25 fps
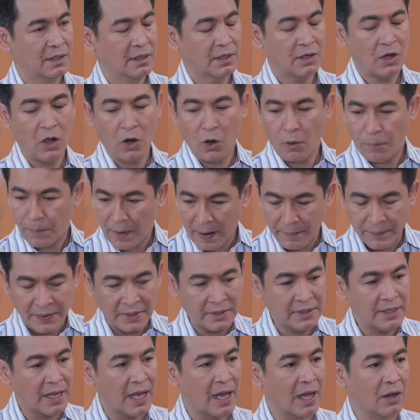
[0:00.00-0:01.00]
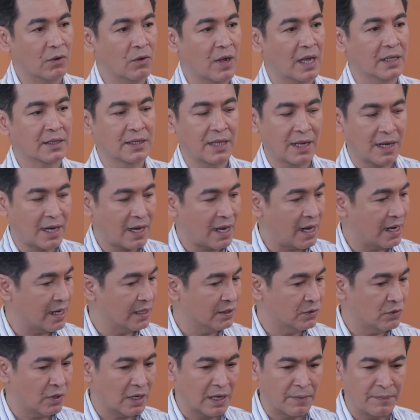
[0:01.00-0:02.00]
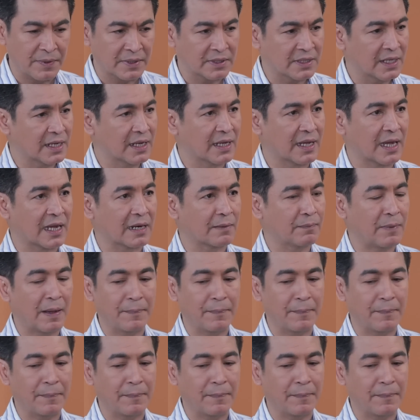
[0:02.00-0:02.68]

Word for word: Kalau papi tahu antara kalian itu ada bertengkar,